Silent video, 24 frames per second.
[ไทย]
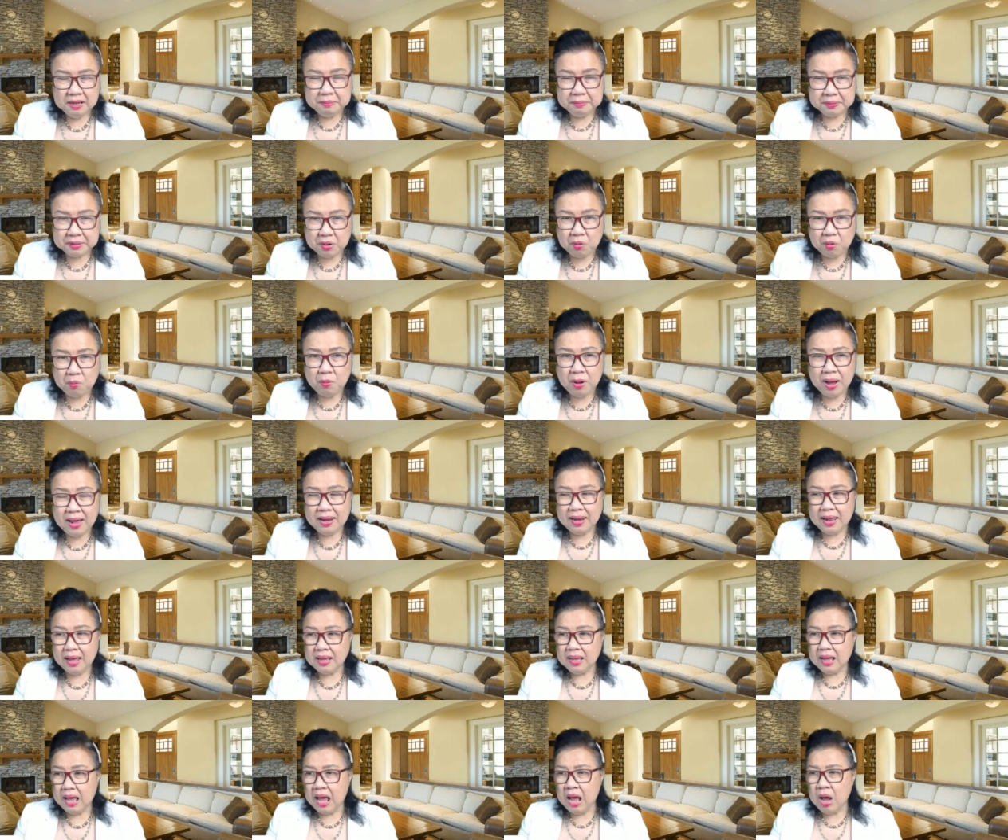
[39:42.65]
เพราะว่าอะไร
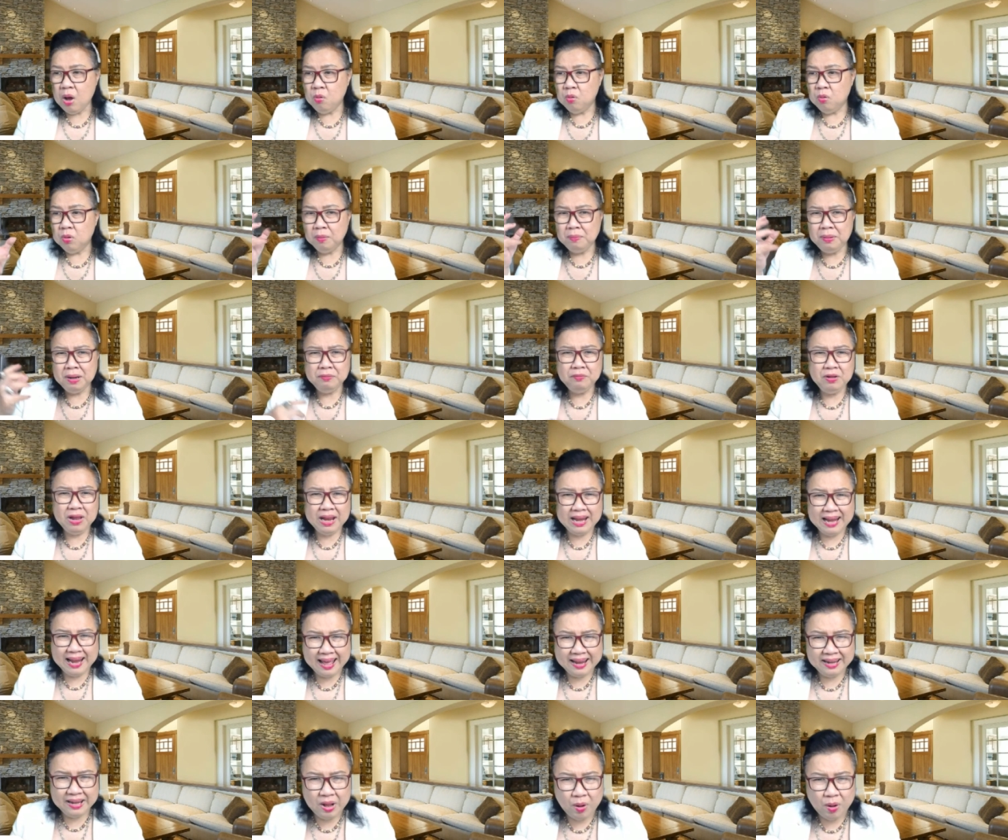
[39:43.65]
อ้าวก็มันเว
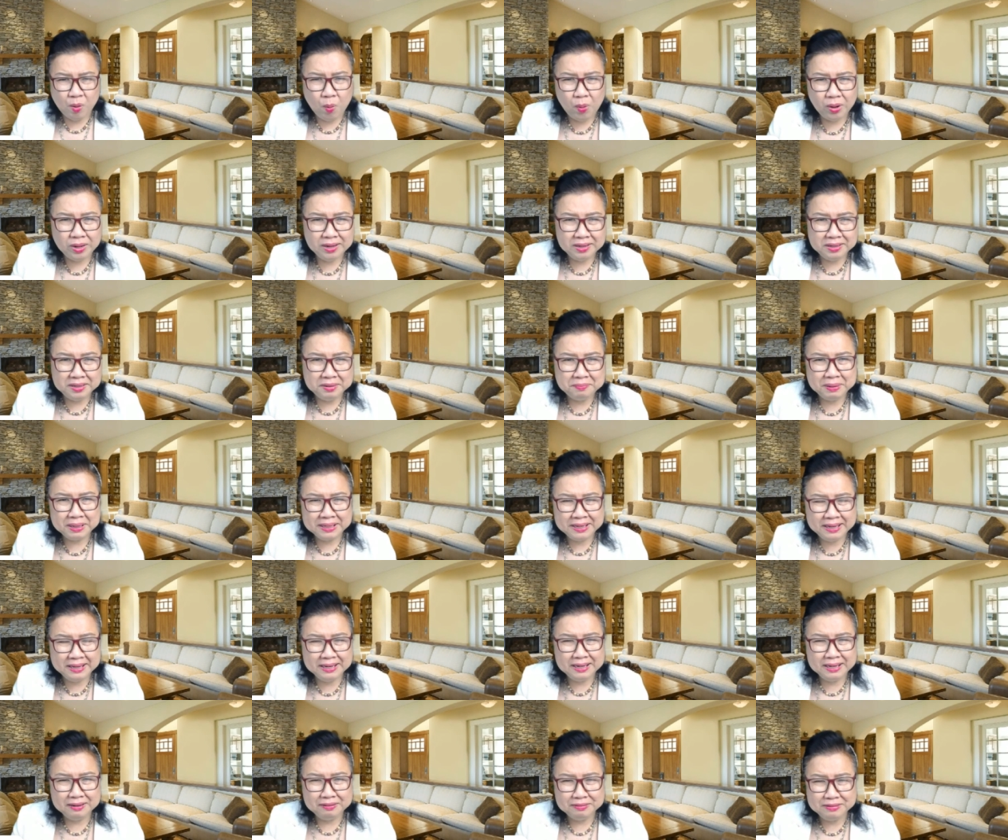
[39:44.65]
ลานอนแล้วยังมา
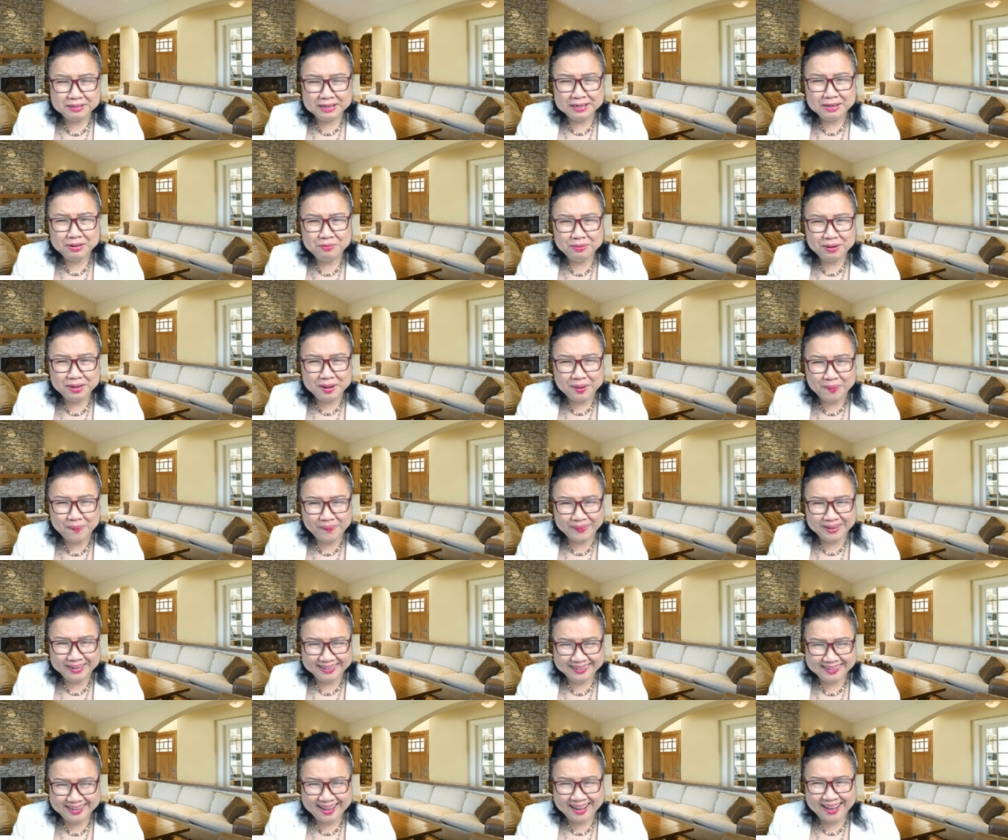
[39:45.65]
คิดแล้วเขาจะเรียกว่านอน
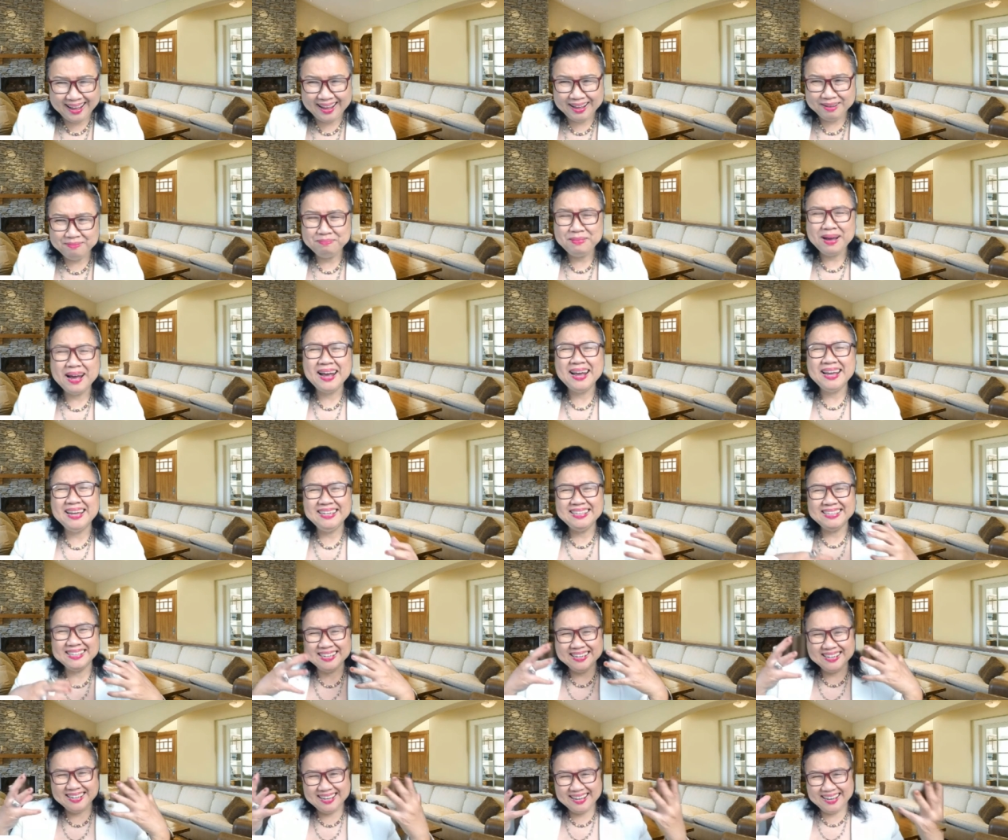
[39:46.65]
เหรอคะไม่
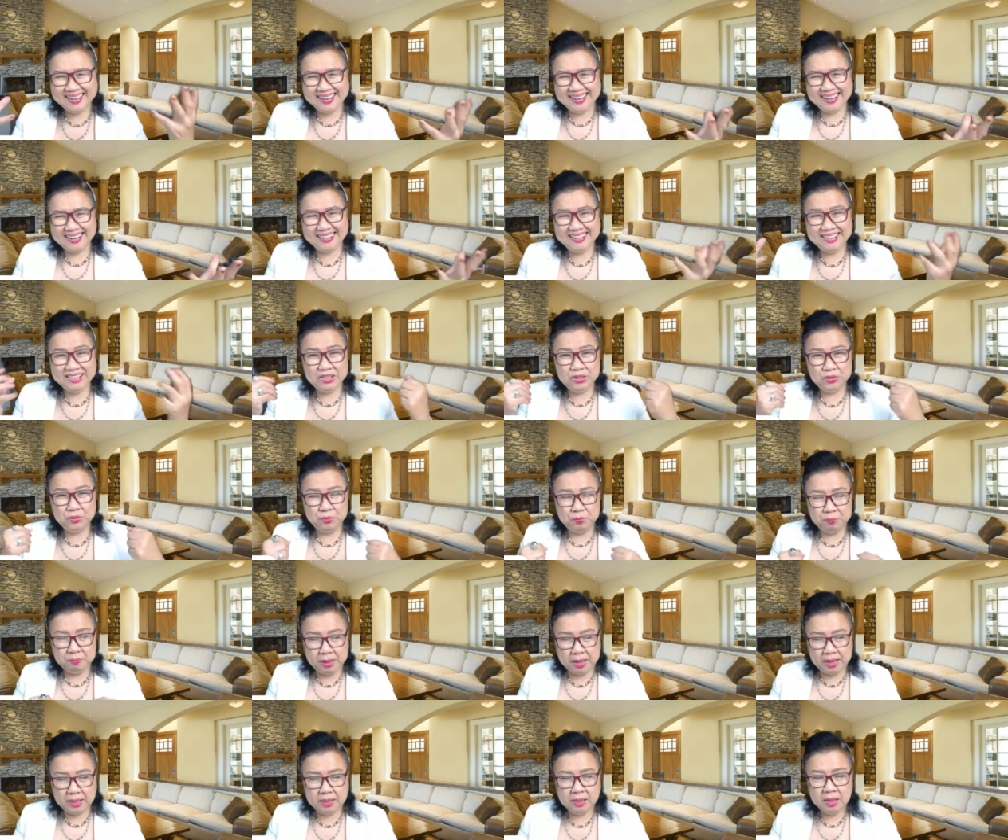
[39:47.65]
ใช่ถูก
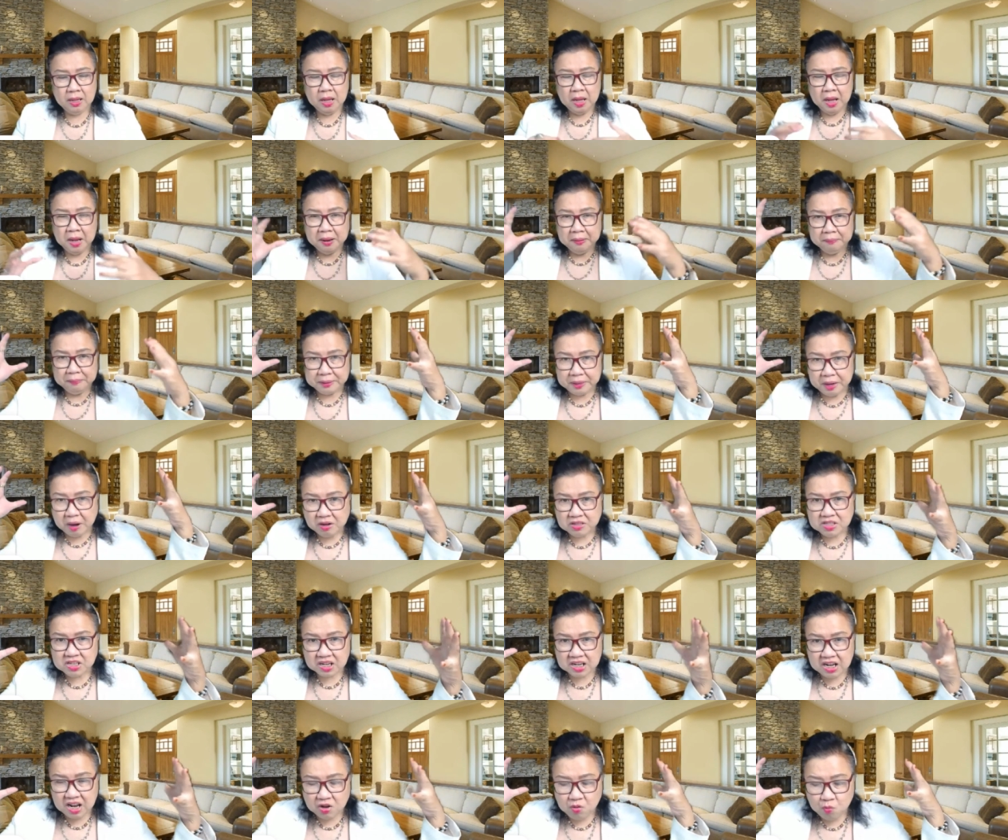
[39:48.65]
ไหมเพราะ
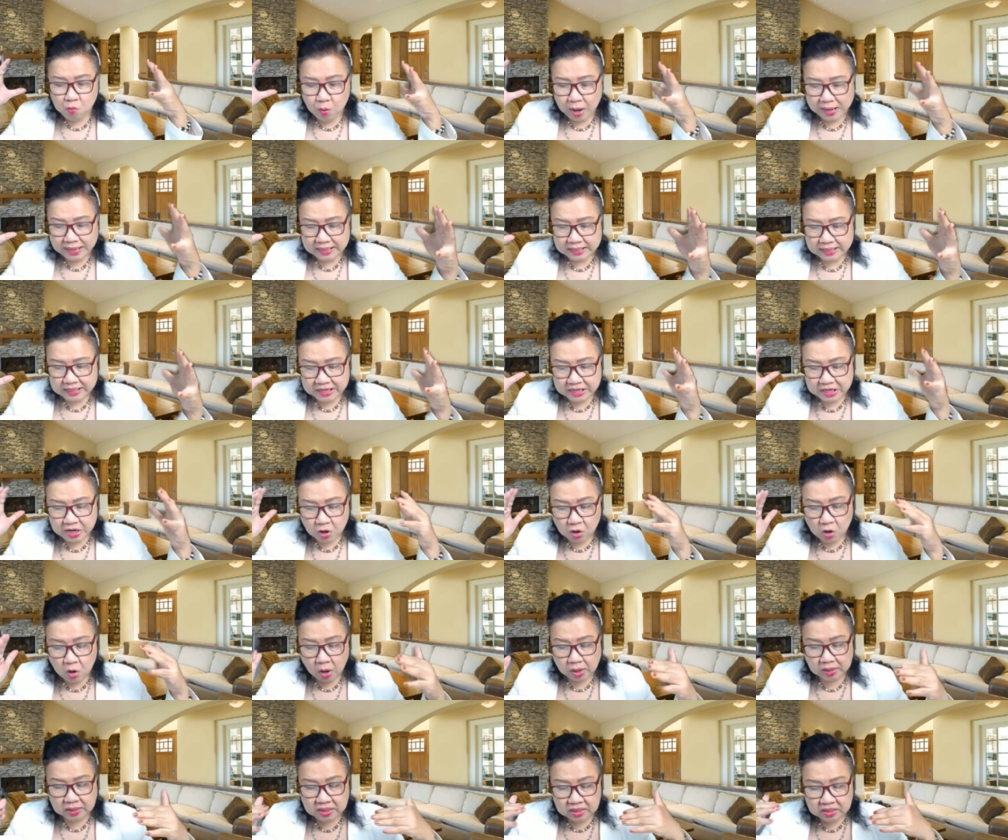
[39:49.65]
ฉะนั้นวันนี้เดี๋ยว
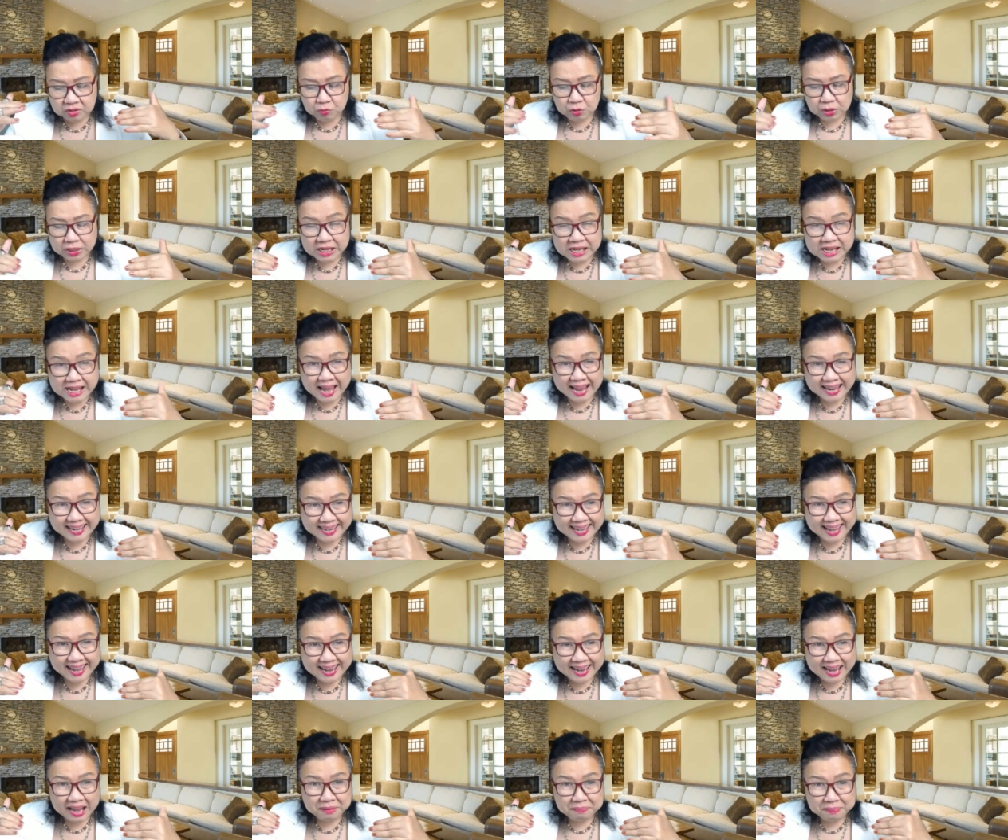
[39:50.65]
ก่อนถึงวิธีการ
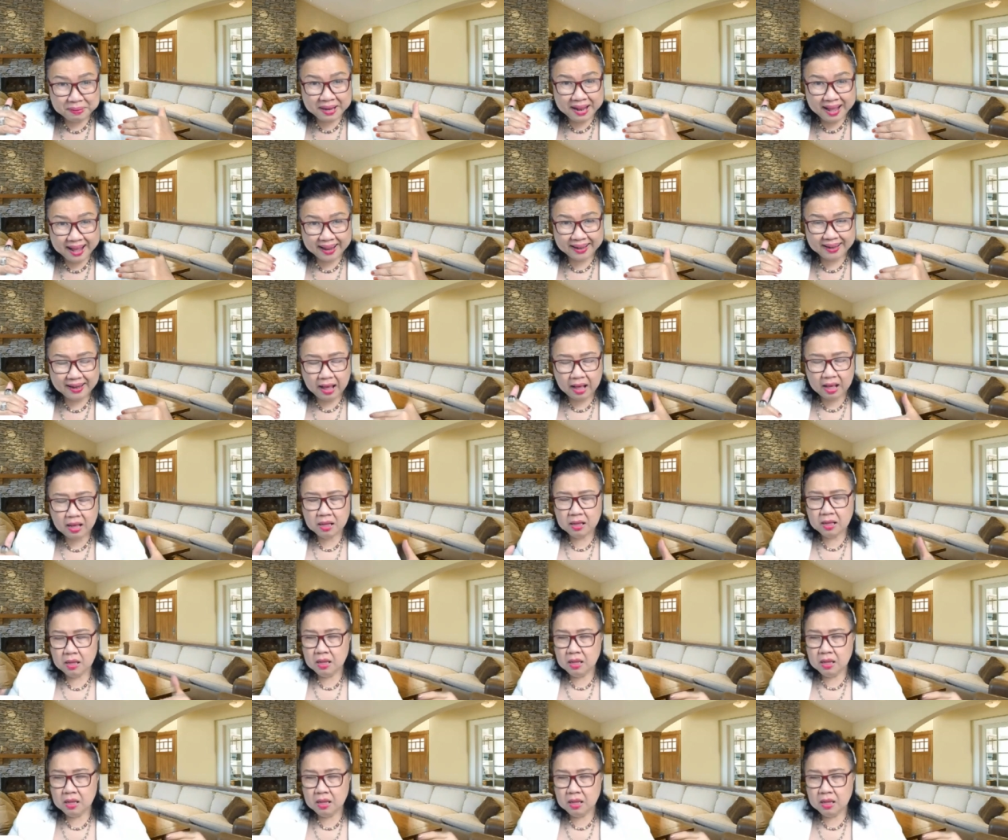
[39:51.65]
แก้ไขปัญหานะ